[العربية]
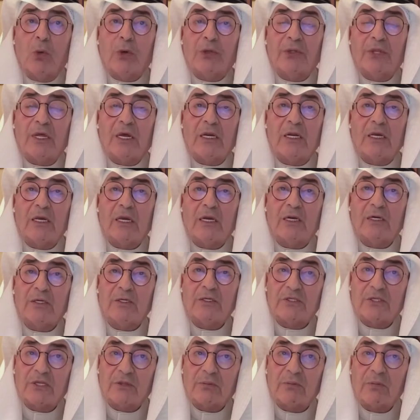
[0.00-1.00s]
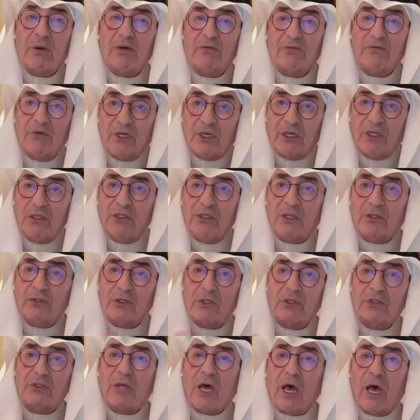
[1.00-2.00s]
وذلك للاستثمار في عدة
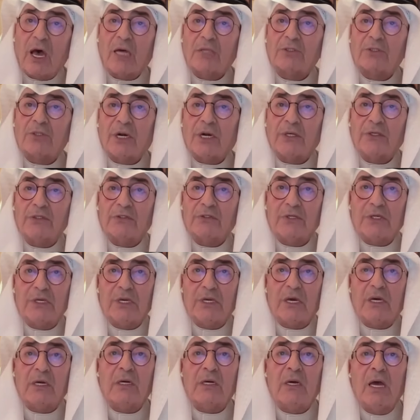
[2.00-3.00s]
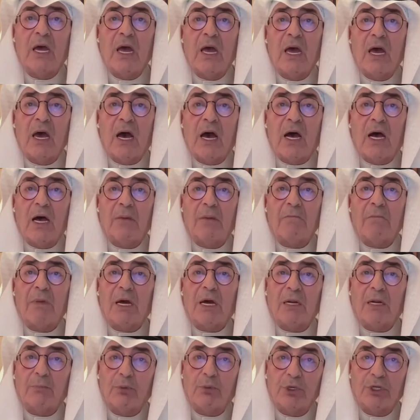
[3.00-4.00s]
قطاعات رئيسية
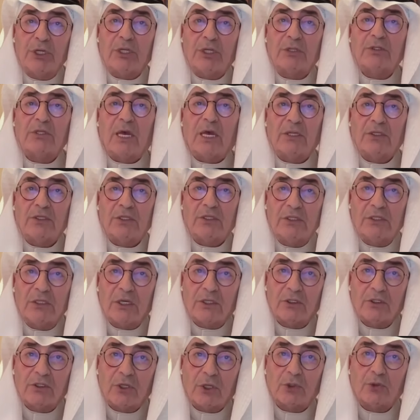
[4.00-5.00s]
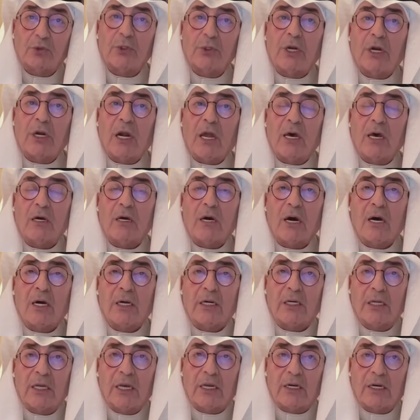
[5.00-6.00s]
أهمها البنية التحتية التطوير
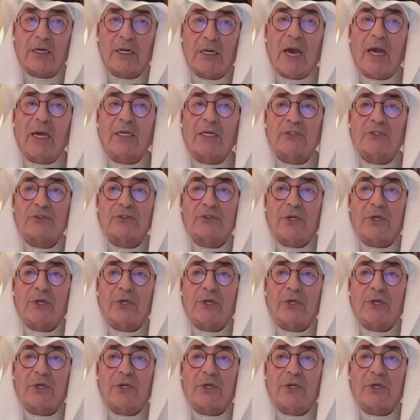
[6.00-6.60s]
العقاري الرعاية